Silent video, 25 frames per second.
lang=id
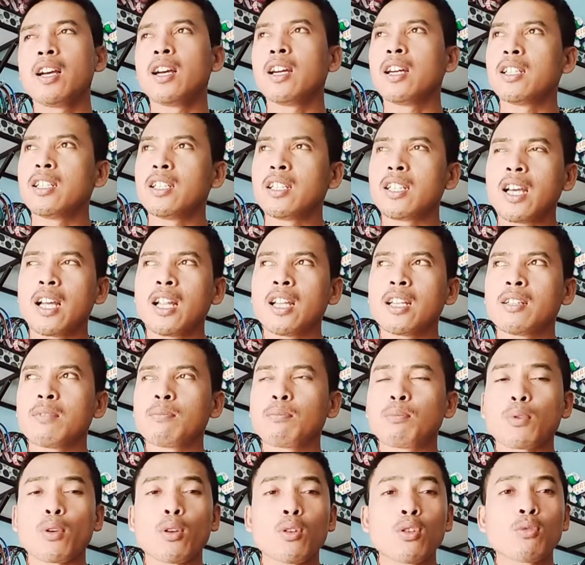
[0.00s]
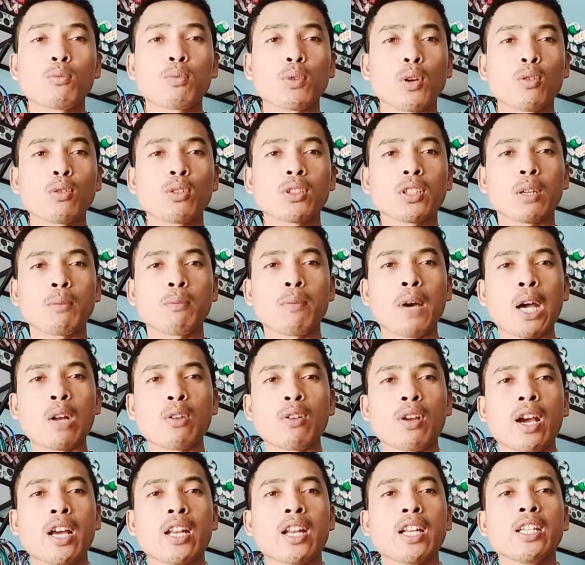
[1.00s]
Dengan produk-produk terbaru
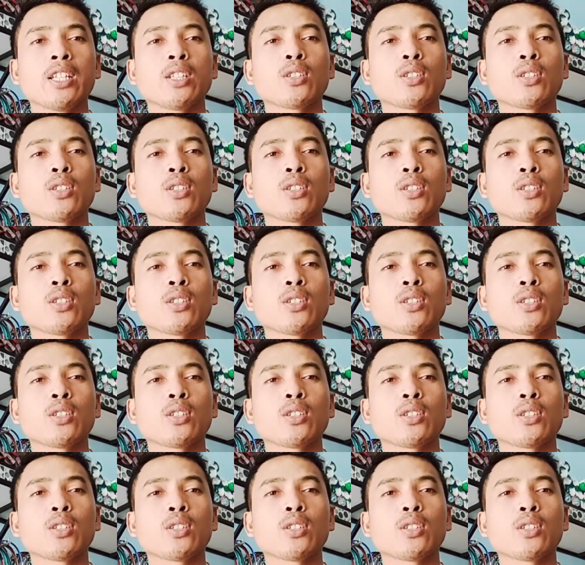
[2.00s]
yang ada di